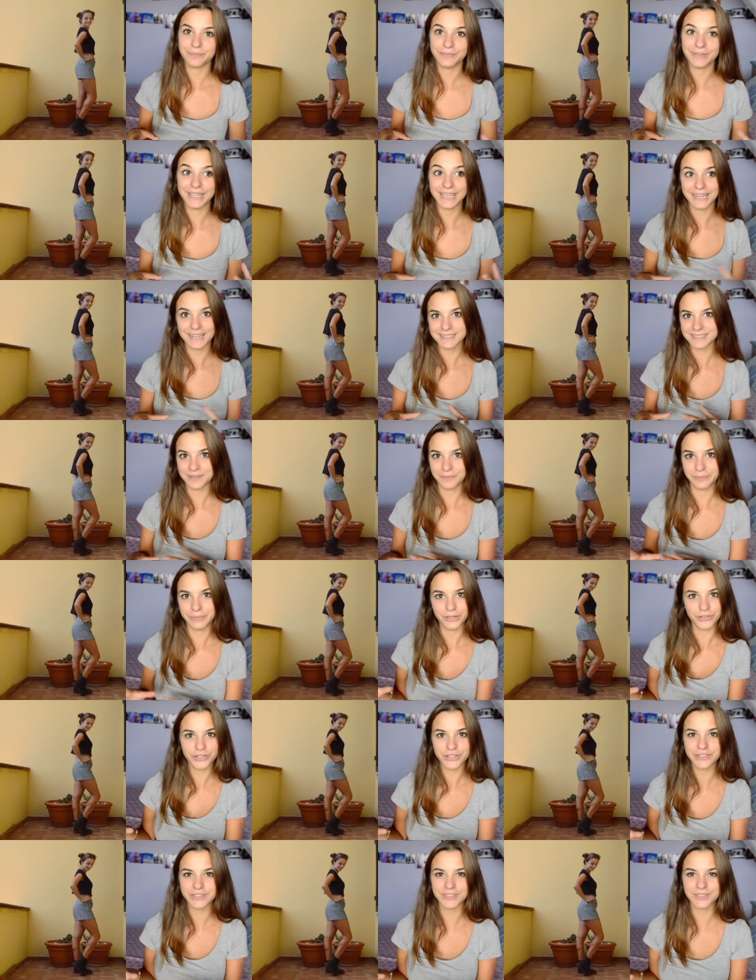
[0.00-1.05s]
nera
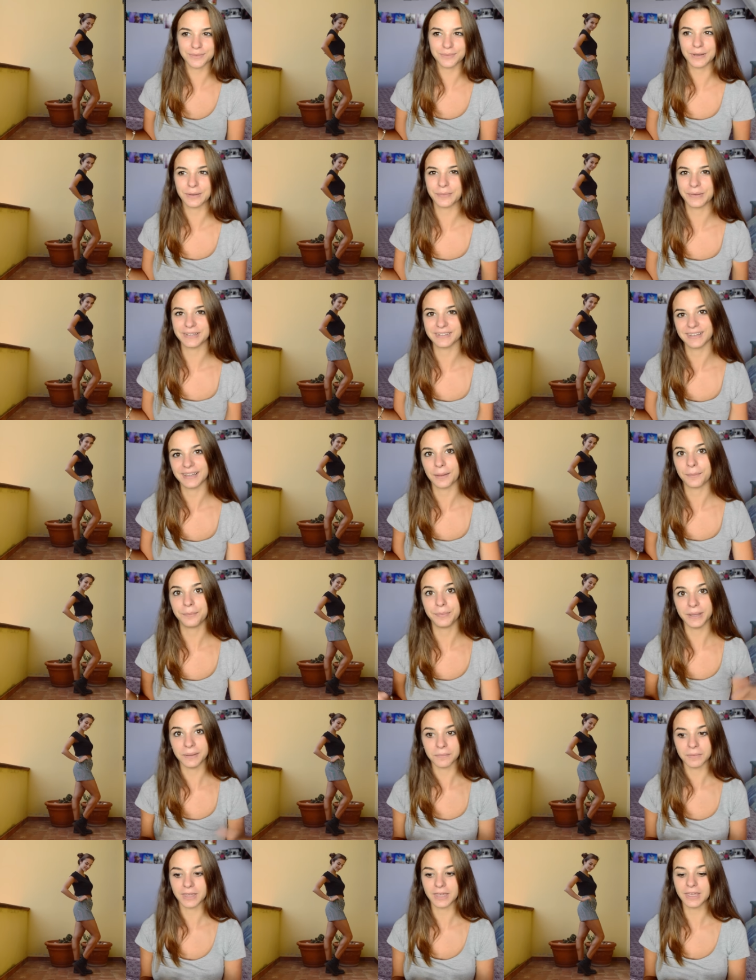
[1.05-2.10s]
semplicissima presa da
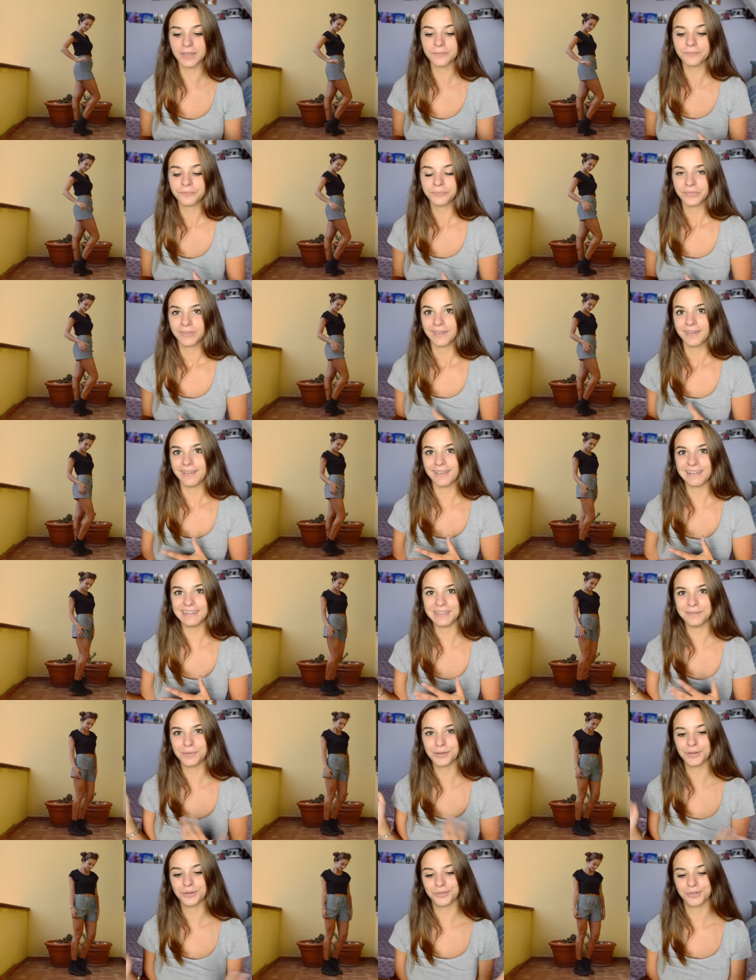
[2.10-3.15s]
Pinky e le
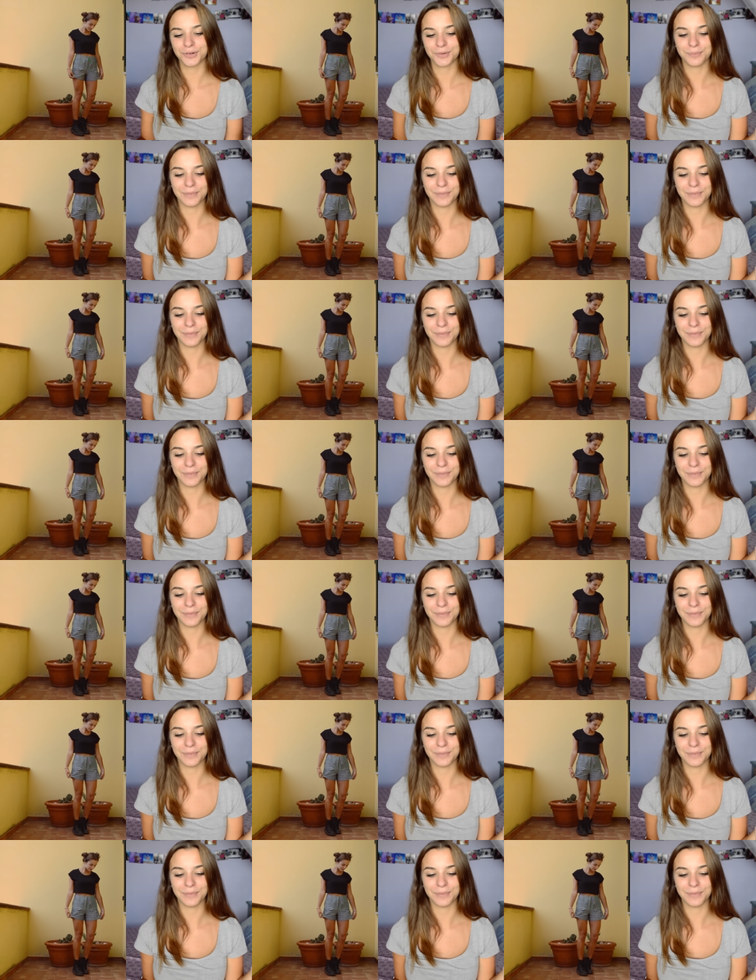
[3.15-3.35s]
mie Dr.